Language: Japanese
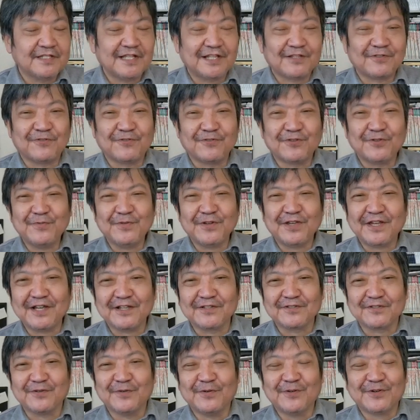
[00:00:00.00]
どうでもええ
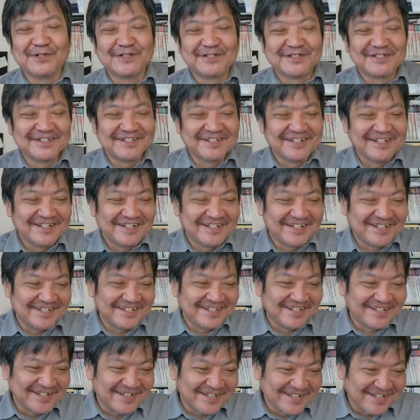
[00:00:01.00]
やんと
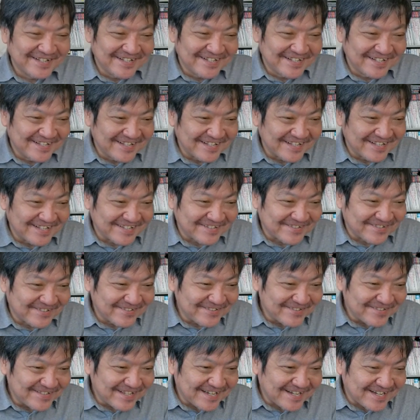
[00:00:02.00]
えー、
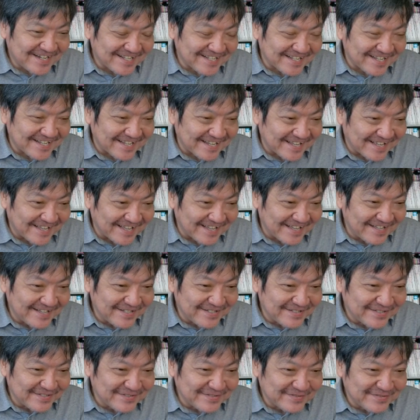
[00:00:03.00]
この中でね
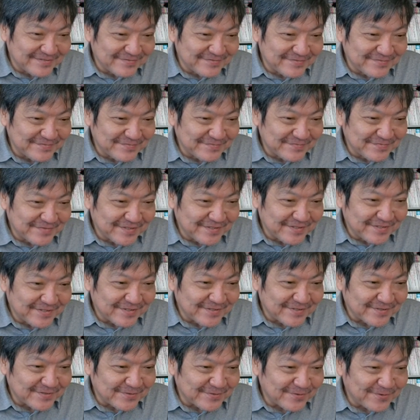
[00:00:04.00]

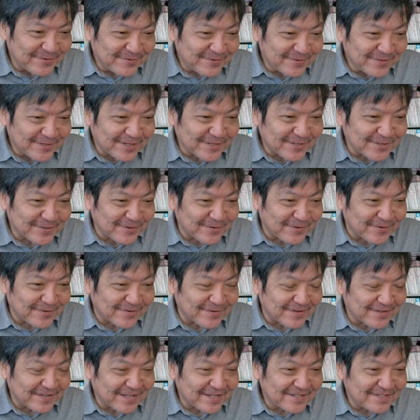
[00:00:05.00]
どうで
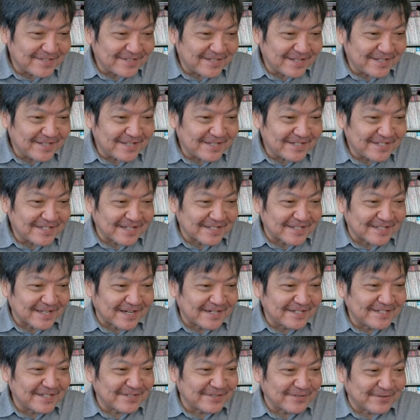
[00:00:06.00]
しょう、決定的なの
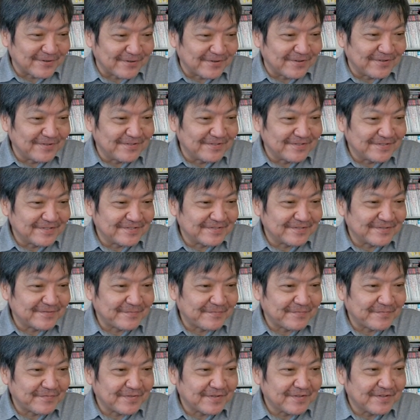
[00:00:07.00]
はないでしょ
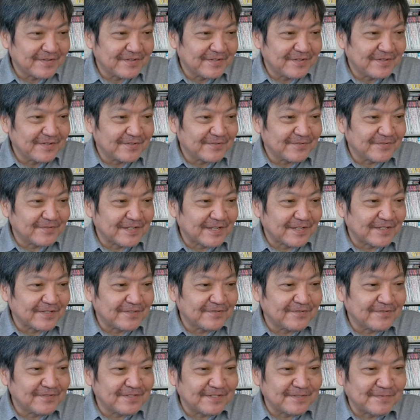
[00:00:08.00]
う、そんな
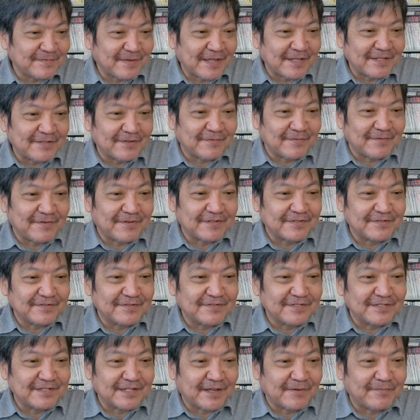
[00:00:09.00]
12年のも
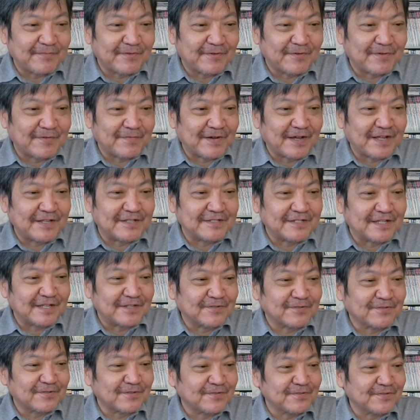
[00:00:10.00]
12年も前にね、
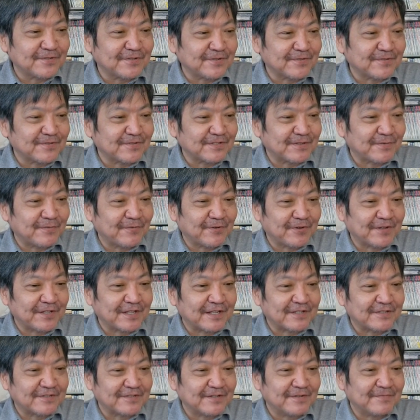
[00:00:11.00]
ちょっとずるいことして儲け
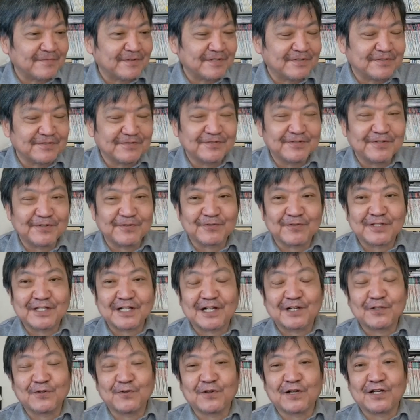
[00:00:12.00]
たって、まあ、ずるいことし
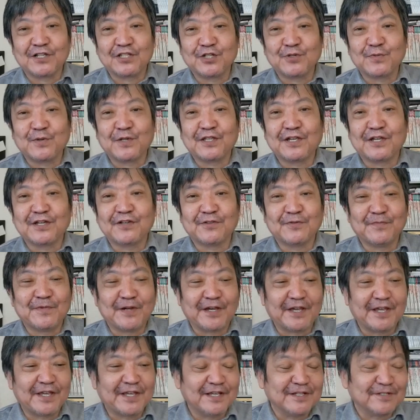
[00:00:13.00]
たかどうか知りませんけど、
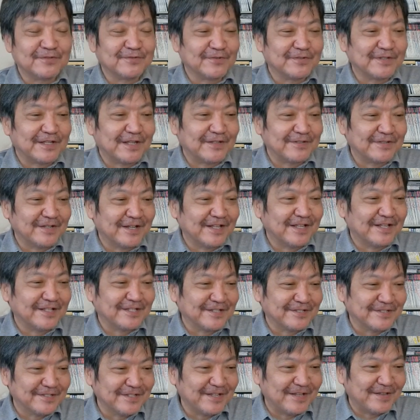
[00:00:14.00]
まあええやん、そんなんって
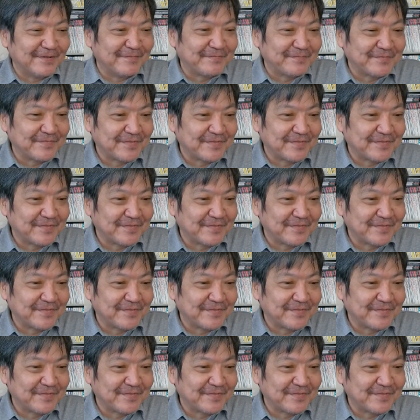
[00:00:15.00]
話ですね。